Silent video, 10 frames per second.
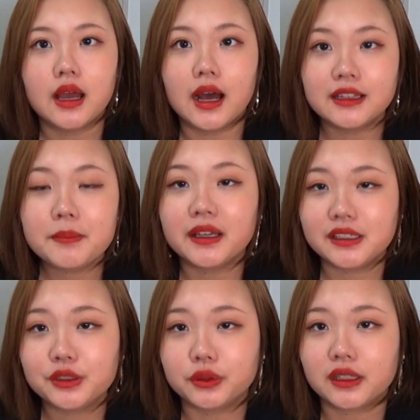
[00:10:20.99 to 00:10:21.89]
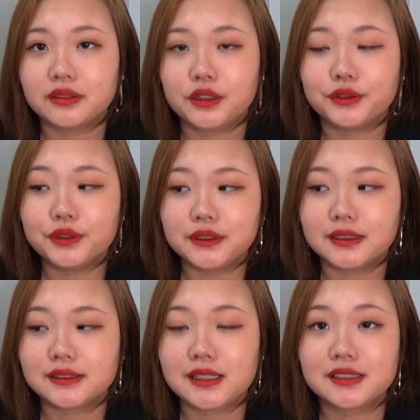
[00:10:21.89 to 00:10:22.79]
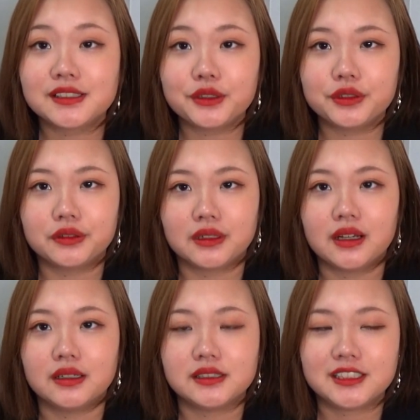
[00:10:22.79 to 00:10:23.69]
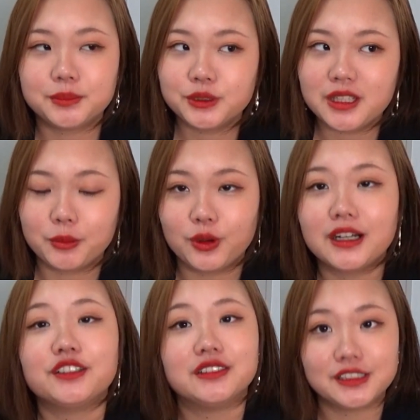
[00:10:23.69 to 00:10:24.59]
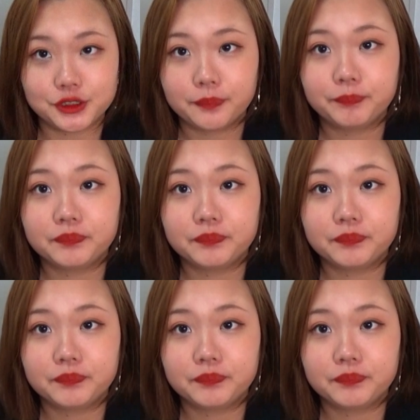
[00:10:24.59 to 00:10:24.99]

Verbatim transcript: 頭いい子だっていう風に接してくるのが自分でもわかるんですよ。